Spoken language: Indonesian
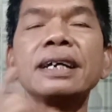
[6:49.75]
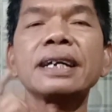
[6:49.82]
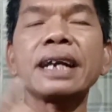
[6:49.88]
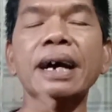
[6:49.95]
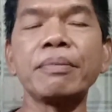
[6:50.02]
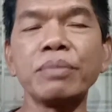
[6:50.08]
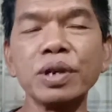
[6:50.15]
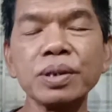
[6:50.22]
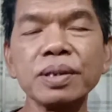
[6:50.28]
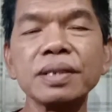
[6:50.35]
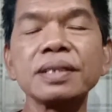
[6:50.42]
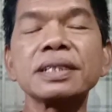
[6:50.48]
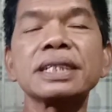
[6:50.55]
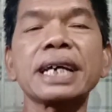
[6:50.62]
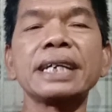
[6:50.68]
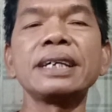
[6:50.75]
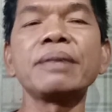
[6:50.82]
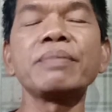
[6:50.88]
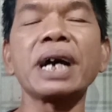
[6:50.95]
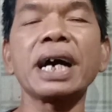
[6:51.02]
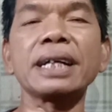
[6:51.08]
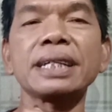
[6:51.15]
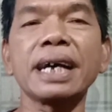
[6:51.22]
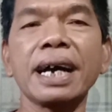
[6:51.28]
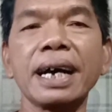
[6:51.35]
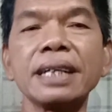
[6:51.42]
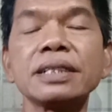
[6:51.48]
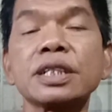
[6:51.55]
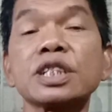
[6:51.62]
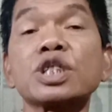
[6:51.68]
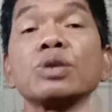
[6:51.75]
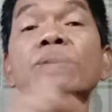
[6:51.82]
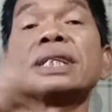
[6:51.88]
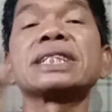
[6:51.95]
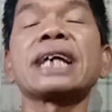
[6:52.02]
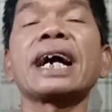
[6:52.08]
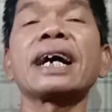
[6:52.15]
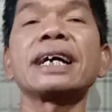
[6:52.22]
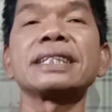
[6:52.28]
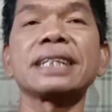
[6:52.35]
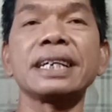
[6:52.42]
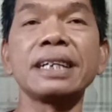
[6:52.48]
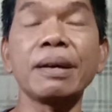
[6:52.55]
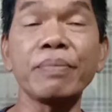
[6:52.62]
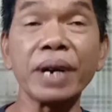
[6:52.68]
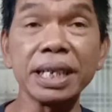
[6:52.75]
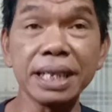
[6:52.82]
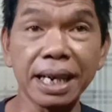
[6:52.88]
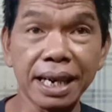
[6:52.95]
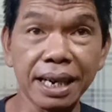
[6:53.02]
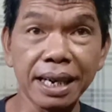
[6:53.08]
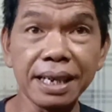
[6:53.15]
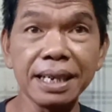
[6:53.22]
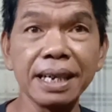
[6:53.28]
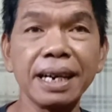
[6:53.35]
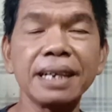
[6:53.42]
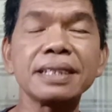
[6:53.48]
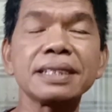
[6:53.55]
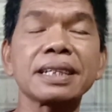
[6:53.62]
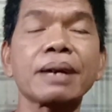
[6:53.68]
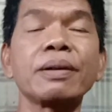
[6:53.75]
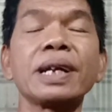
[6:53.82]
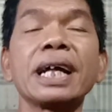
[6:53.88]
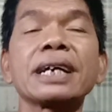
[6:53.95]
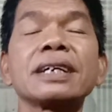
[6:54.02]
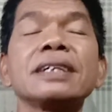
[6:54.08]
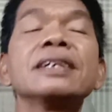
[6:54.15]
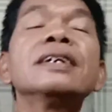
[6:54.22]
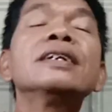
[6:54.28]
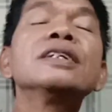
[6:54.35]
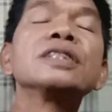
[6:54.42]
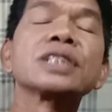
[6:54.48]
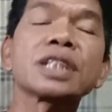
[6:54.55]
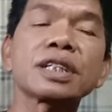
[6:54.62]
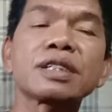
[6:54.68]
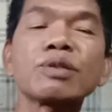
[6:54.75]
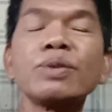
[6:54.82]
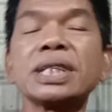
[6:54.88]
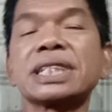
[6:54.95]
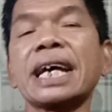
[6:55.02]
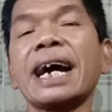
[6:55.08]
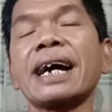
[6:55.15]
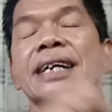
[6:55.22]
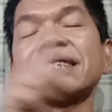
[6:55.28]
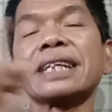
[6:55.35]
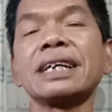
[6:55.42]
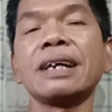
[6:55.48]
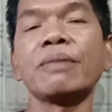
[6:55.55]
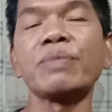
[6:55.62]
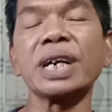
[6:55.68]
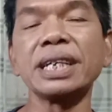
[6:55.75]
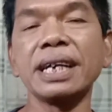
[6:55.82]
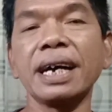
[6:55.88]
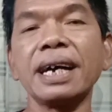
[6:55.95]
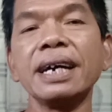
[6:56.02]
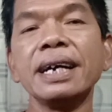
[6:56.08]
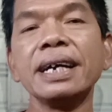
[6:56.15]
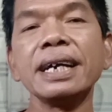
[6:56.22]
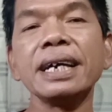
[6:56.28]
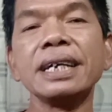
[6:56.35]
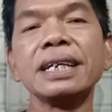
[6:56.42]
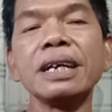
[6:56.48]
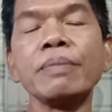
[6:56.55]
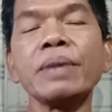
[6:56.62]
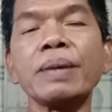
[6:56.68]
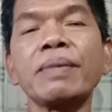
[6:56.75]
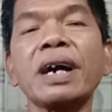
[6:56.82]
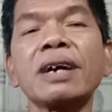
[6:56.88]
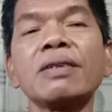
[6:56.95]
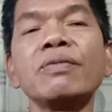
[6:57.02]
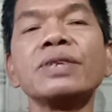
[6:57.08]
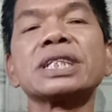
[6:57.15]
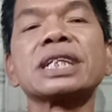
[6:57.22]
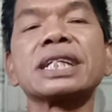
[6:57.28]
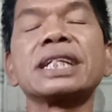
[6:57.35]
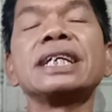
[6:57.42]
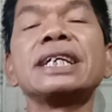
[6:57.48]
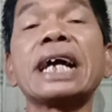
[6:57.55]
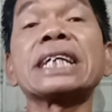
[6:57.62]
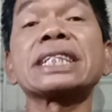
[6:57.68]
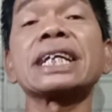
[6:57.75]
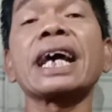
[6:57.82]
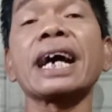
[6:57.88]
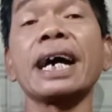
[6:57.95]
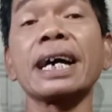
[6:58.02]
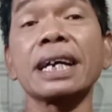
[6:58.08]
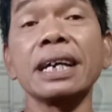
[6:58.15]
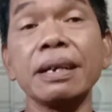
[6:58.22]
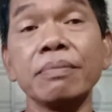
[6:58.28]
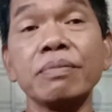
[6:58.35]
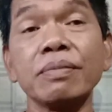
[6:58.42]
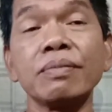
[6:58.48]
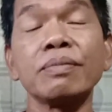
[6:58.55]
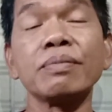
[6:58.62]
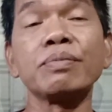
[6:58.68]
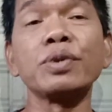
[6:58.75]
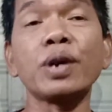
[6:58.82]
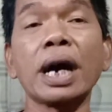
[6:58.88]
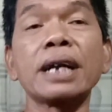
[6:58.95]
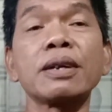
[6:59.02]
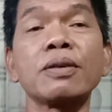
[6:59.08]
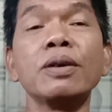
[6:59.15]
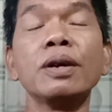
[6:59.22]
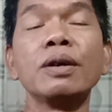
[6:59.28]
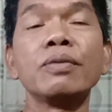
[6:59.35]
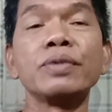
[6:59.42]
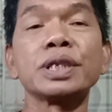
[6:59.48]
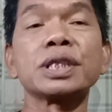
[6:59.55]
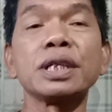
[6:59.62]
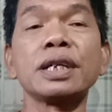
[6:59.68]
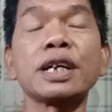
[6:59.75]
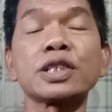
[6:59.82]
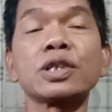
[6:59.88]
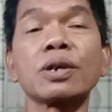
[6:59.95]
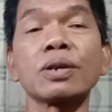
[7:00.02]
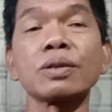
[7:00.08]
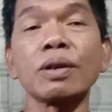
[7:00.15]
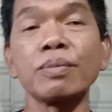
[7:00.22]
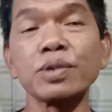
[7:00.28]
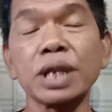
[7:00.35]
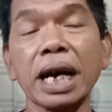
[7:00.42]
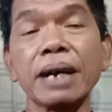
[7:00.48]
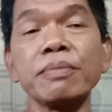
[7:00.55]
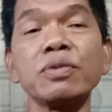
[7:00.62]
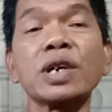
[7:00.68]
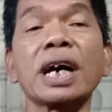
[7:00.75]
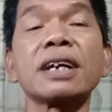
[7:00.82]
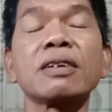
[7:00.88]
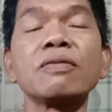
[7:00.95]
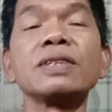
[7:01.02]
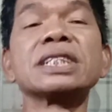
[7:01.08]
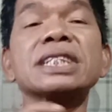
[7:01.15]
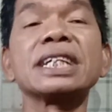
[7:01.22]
Namun saya mengatakan sesuai jangka Jayabaya, ya sekali lagi, sesuai jangka Jayabaya, ini memang wis dinas nang hakim, bukan wis dinas sirotol mustaqim, bukan wis